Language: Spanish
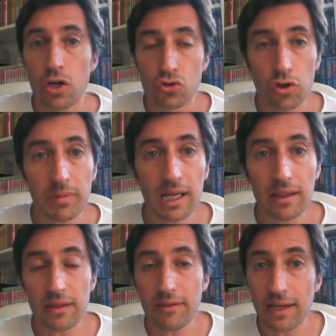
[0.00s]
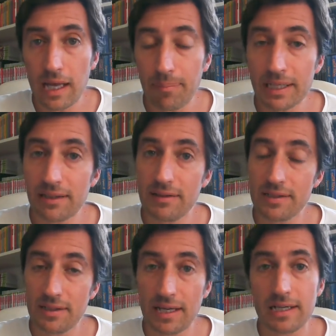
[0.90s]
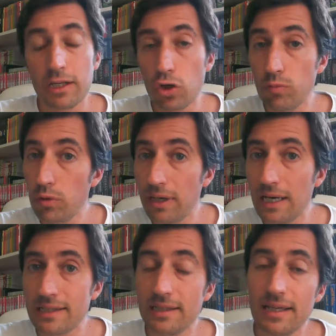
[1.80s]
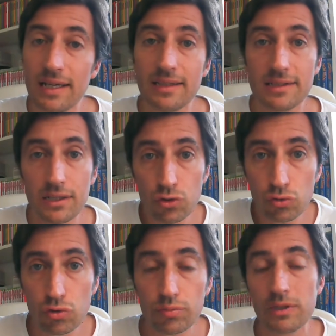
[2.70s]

Soy Miguel Cidre y aparte de enseñarte cómo ver las etiquetas en YouTube,